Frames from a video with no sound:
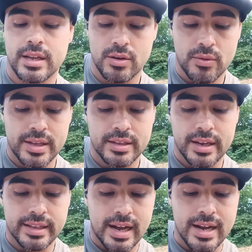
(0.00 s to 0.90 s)
daí eu
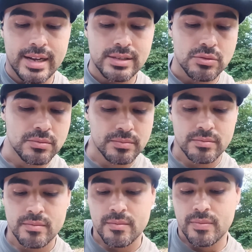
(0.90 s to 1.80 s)
entrei na ASO,
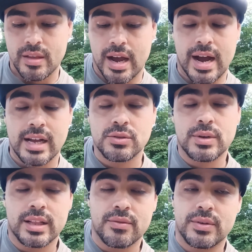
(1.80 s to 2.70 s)
a ASO
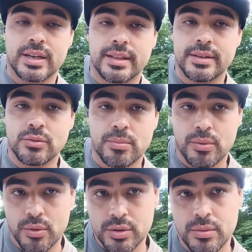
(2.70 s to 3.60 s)
ela fica ali no
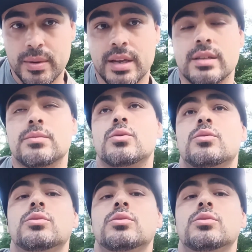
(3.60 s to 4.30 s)
porto mesmo,